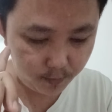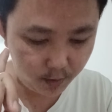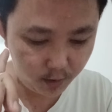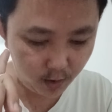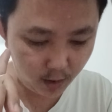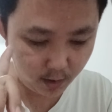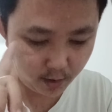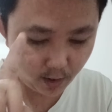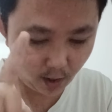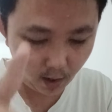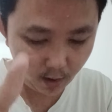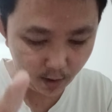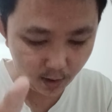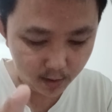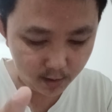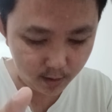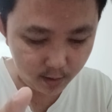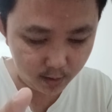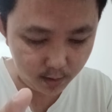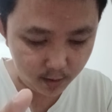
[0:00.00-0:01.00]
Tidak di
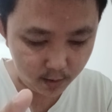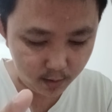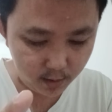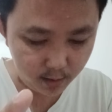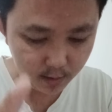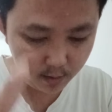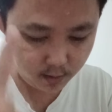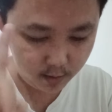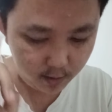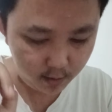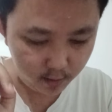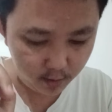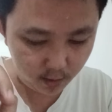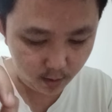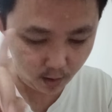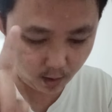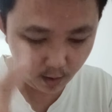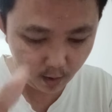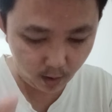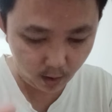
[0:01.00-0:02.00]
darat,
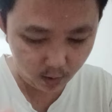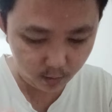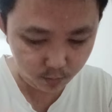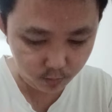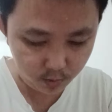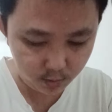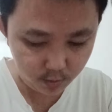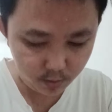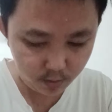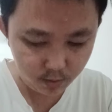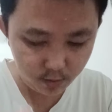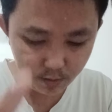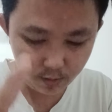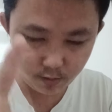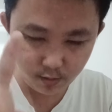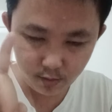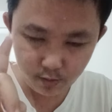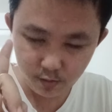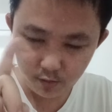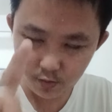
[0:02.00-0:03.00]
tidak di laut,
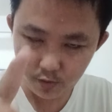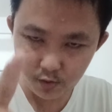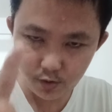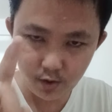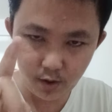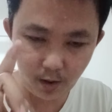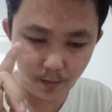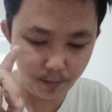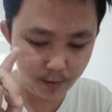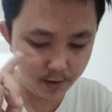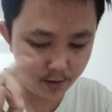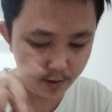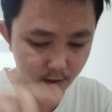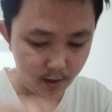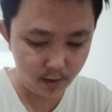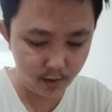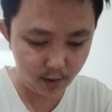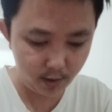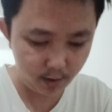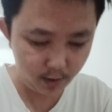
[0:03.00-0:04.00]
sama
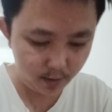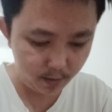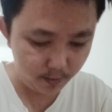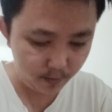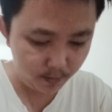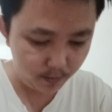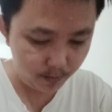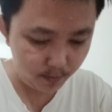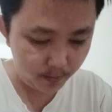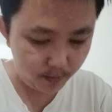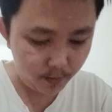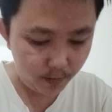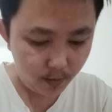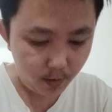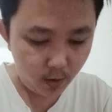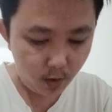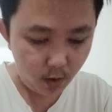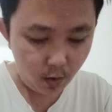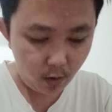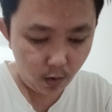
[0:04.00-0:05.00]
saja.
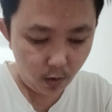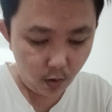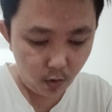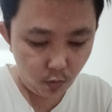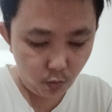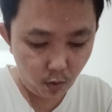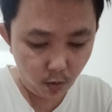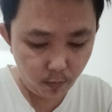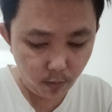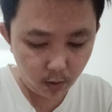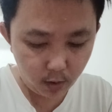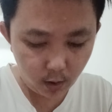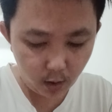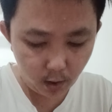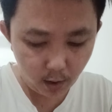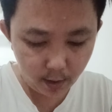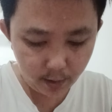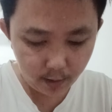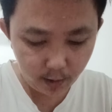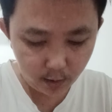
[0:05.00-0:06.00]
Wabah
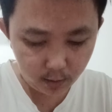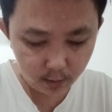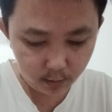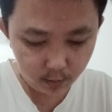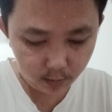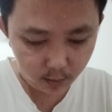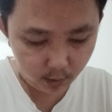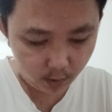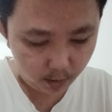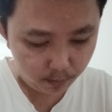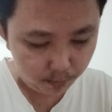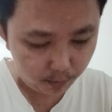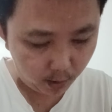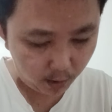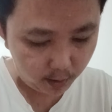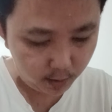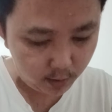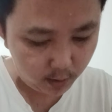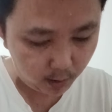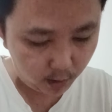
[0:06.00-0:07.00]
kekeringan tengah
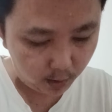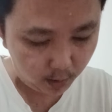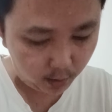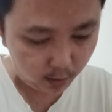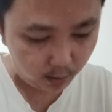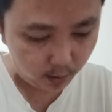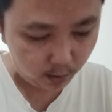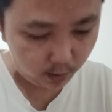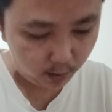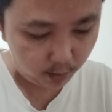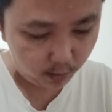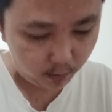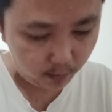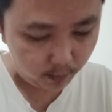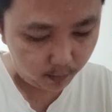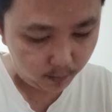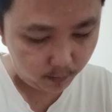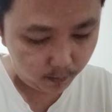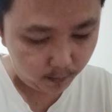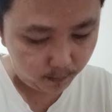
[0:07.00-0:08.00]
melanda.
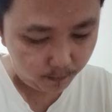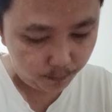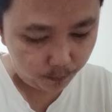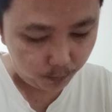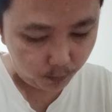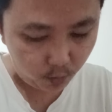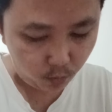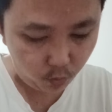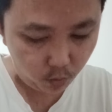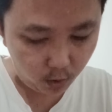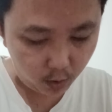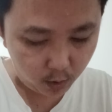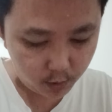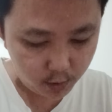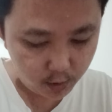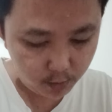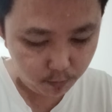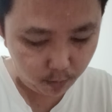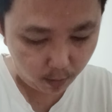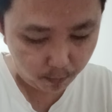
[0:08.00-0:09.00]
Ulang
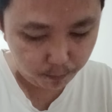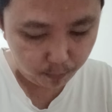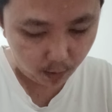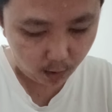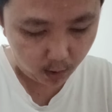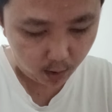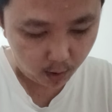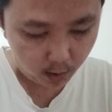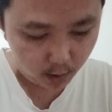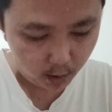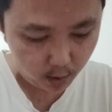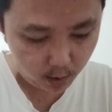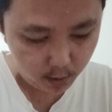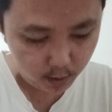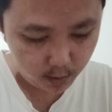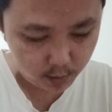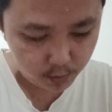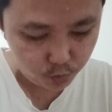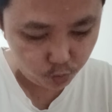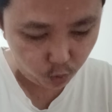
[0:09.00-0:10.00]
si bapak
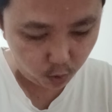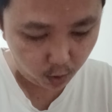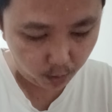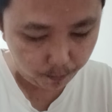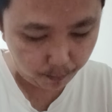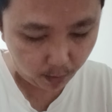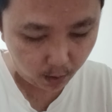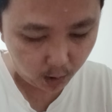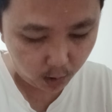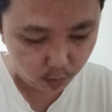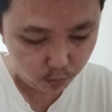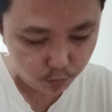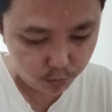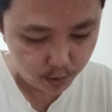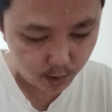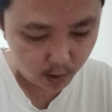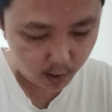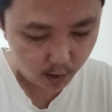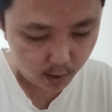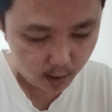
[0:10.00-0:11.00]
dengan suara
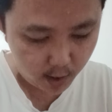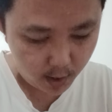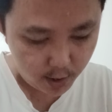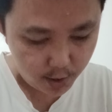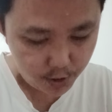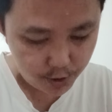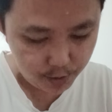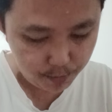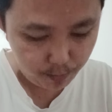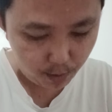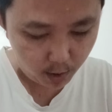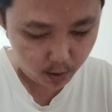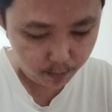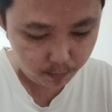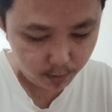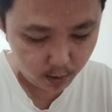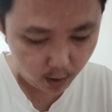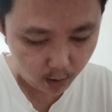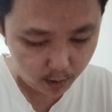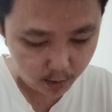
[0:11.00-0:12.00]
paraunya
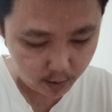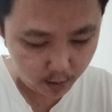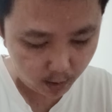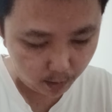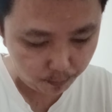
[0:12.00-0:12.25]
sembari menarik